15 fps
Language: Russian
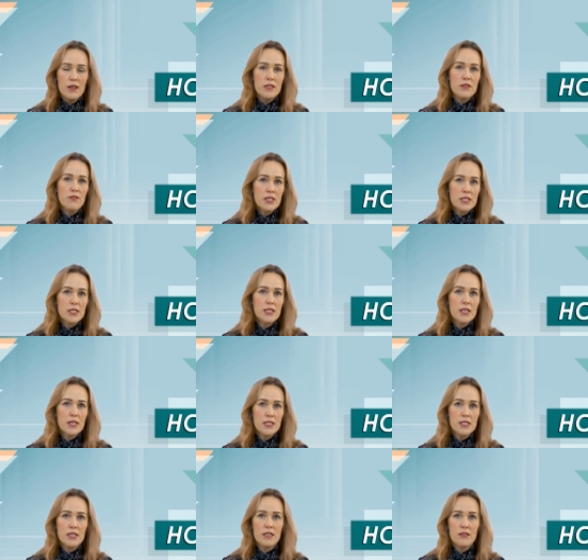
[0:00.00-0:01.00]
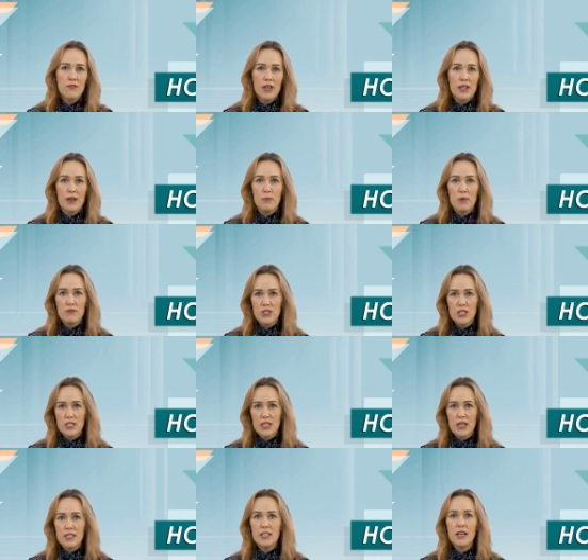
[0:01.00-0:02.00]
23 января по всей
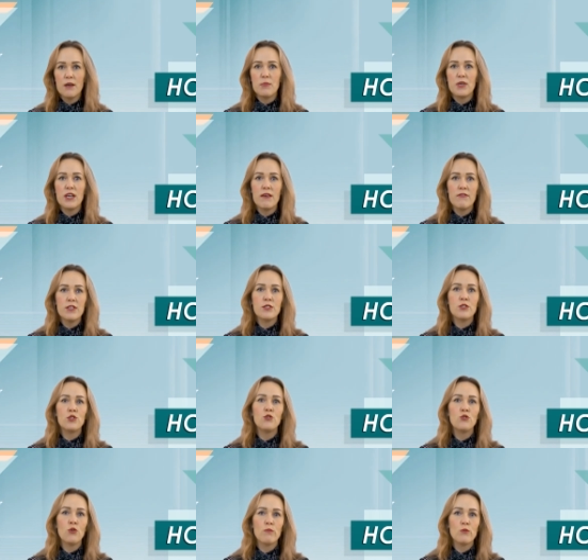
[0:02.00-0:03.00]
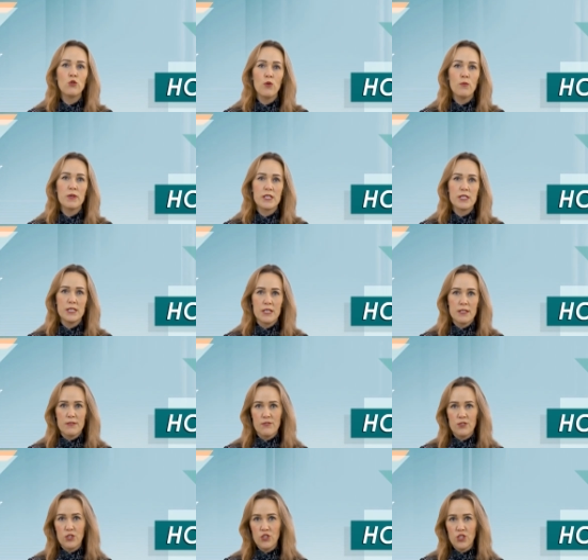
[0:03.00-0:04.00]
стране объявлен Днем добрых дел.
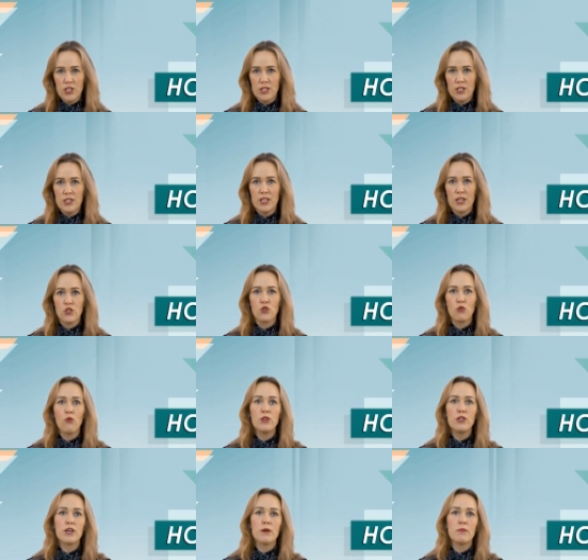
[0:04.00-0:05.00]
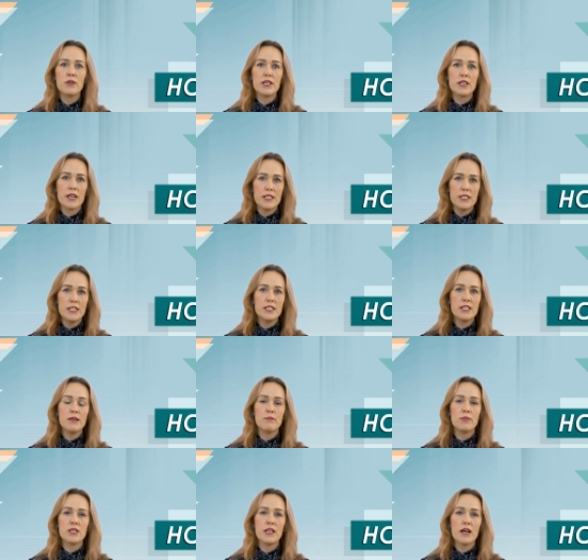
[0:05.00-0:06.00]
В течение дня школьникам и их
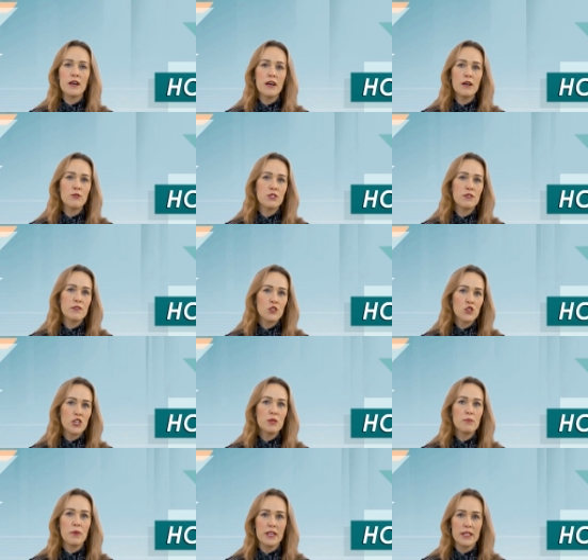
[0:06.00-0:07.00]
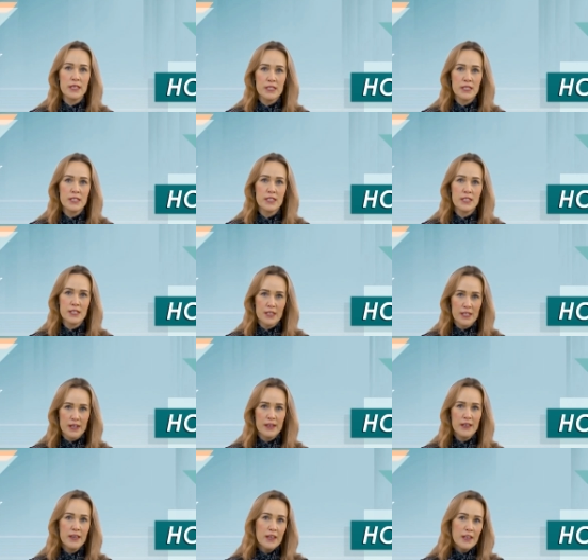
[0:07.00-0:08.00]
родителям предлагают совершать полезные
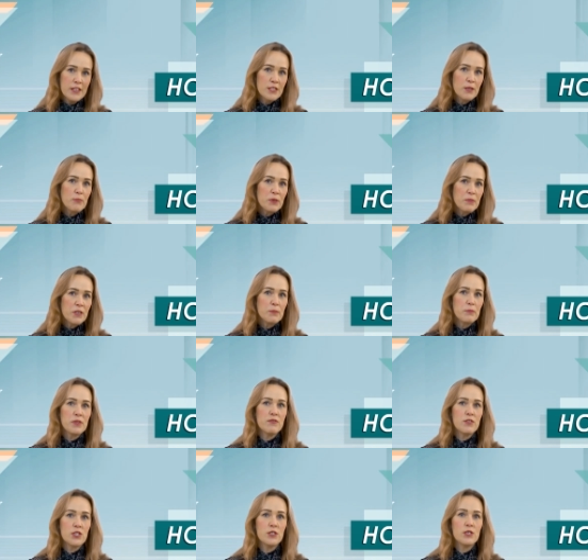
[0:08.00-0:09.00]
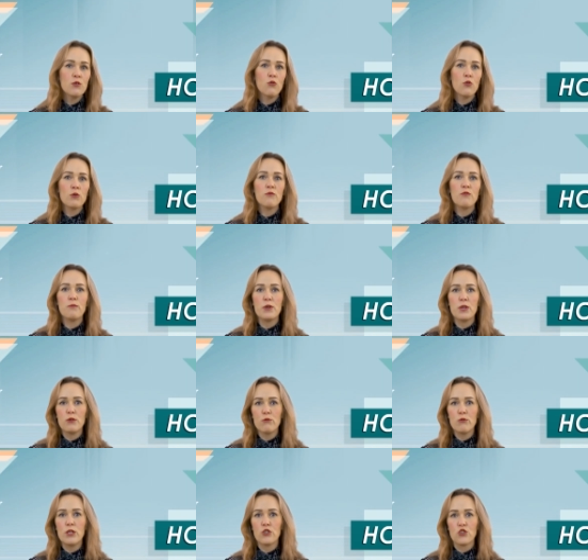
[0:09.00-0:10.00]
дела. Например, привести корм в
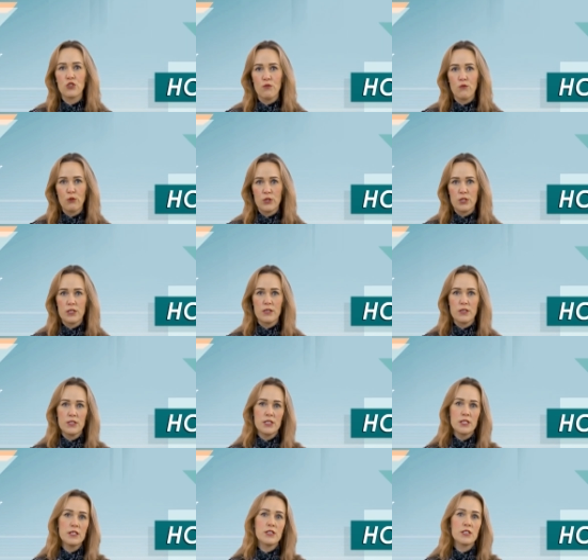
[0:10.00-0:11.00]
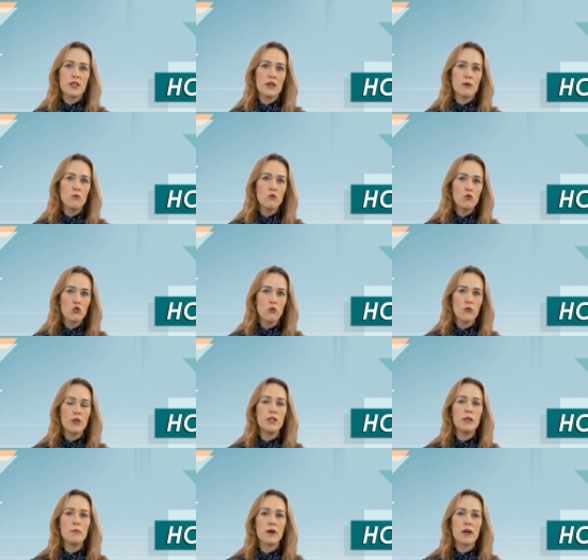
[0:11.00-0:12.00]
приют для животных, сделать кормушку
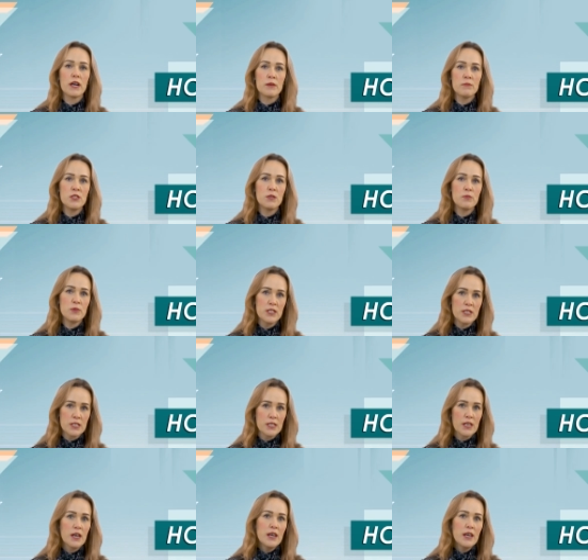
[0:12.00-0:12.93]
или покормить птиц,